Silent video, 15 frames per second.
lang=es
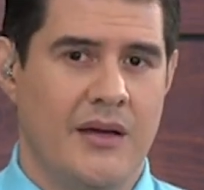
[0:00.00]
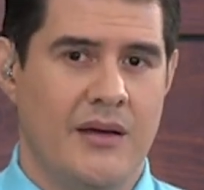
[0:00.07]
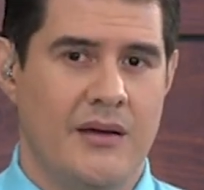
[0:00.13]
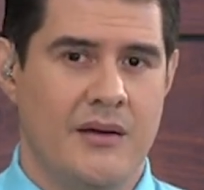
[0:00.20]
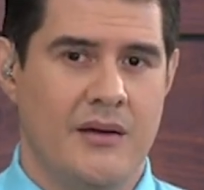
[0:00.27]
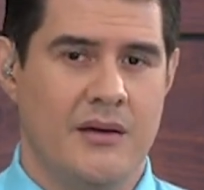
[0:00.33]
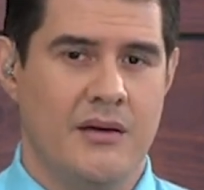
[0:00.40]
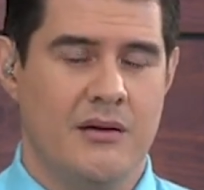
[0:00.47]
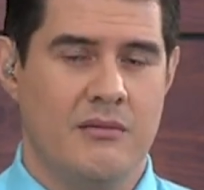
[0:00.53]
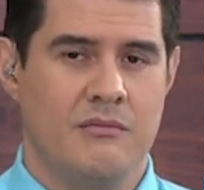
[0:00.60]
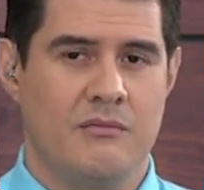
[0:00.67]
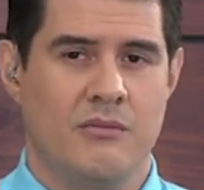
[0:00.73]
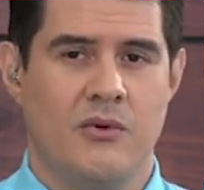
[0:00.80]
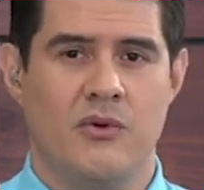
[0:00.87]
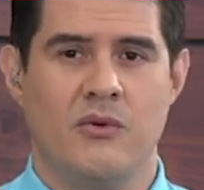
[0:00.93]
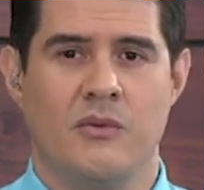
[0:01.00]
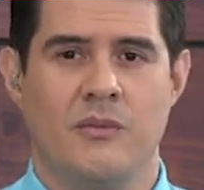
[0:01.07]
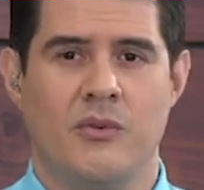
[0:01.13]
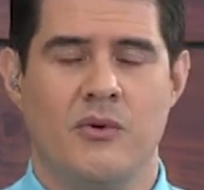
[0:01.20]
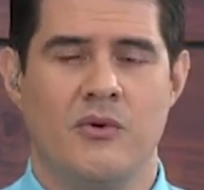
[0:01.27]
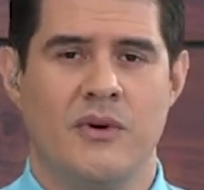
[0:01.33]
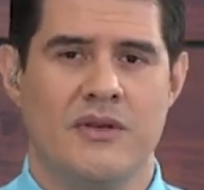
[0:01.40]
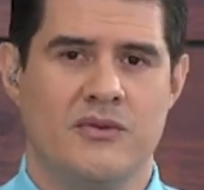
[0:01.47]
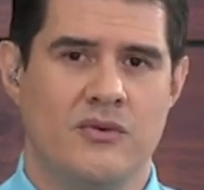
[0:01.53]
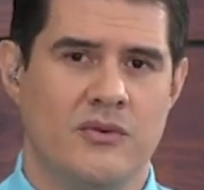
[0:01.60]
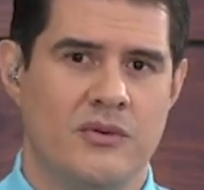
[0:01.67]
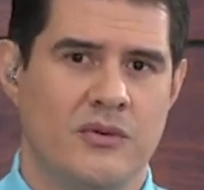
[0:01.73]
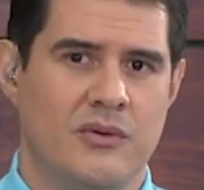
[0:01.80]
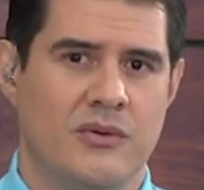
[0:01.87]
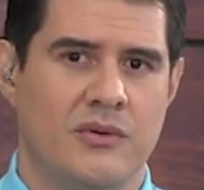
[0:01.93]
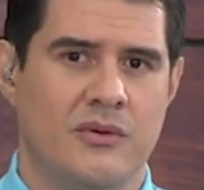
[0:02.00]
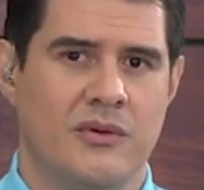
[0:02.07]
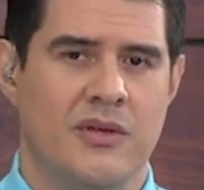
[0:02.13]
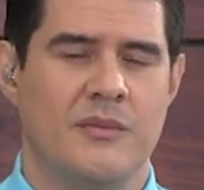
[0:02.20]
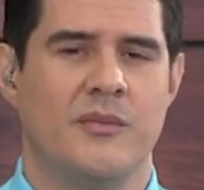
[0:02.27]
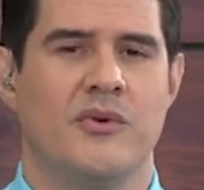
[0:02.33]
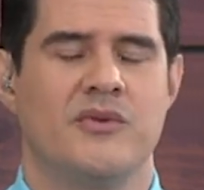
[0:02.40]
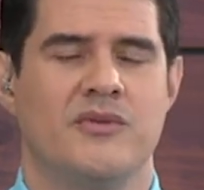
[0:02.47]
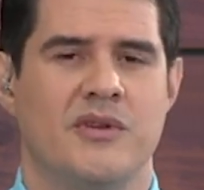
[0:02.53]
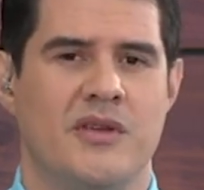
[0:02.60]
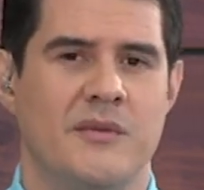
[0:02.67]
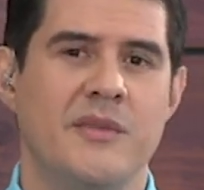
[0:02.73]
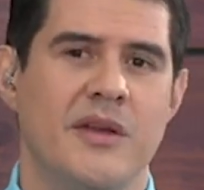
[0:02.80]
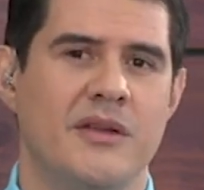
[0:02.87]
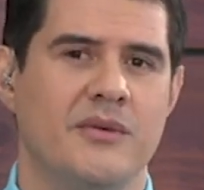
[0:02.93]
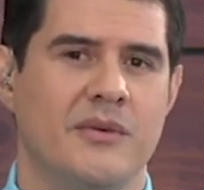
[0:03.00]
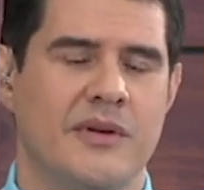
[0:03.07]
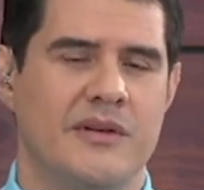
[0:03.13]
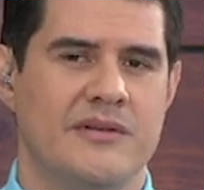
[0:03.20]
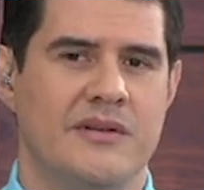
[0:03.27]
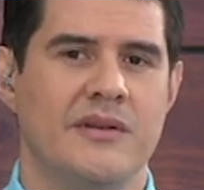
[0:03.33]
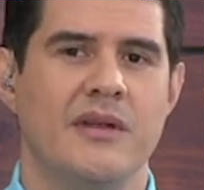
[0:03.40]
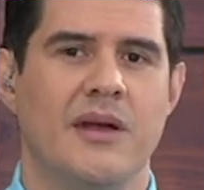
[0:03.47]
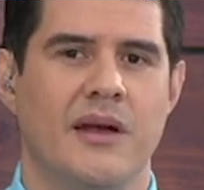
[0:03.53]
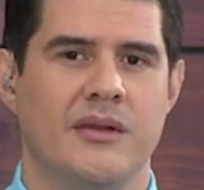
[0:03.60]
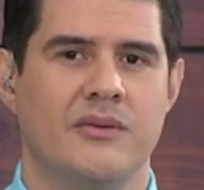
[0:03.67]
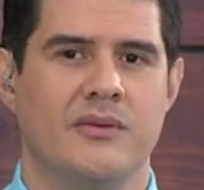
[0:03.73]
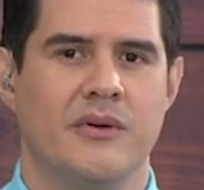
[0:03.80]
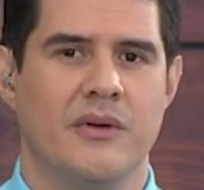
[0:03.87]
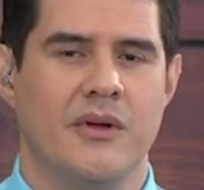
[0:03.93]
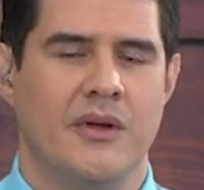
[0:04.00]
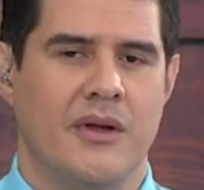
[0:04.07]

eh, por, un asunto de procedimiento en el sindicato.